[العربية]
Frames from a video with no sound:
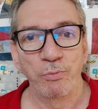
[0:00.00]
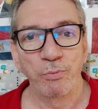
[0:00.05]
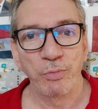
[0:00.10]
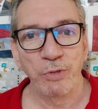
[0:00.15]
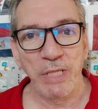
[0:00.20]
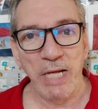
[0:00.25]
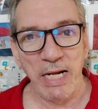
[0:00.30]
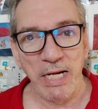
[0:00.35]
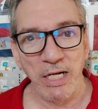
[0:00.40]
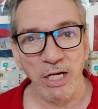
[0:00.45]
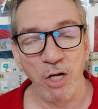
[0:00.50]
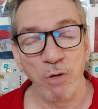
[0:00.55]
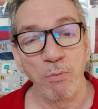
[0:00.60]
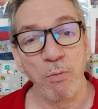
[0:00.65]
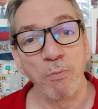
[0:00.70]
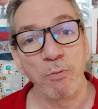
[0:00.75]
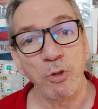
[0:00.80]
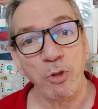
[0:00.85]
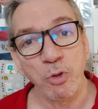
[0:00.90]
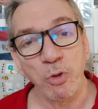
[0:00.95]
يعني لو ما
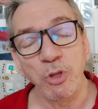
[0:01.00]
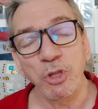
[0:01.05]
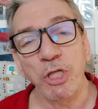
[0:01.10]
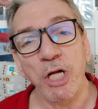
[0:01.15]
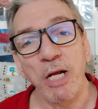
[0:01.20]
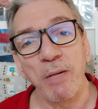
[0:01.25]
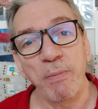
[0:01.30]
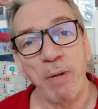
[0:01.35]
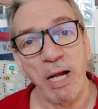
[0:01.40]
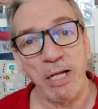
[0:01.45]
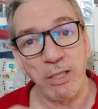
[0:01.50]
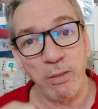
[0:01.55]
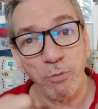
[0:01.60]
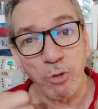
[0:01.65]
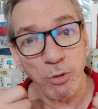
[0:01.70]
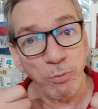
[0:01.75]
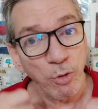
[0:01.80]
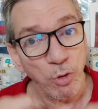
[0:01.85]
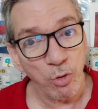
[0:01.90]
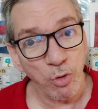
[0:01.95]
مشتوش
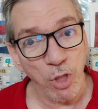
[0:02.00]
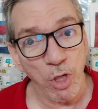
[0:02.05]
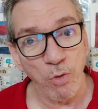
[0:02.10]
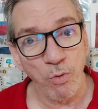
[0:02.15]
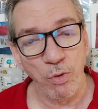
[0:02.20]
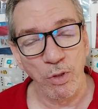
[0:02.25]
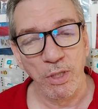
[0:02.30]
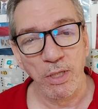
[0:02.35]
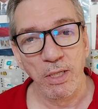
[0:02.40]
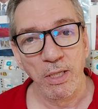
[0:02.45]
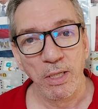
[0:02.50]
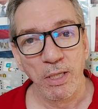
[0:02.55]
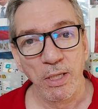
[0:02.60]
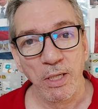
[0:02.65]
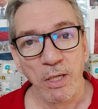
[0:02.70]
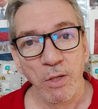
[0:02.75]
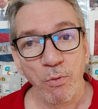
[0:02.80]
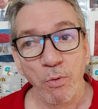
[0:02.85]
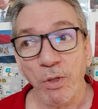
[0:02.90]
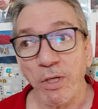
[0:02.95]
هتمشوا بالقوه
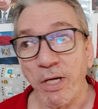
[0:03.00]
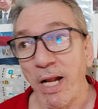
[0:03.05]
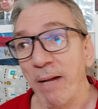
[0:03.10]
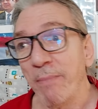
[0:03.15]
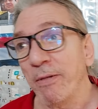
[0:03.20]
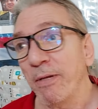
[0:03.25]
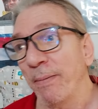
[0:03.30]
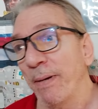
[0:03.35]
والكلام ده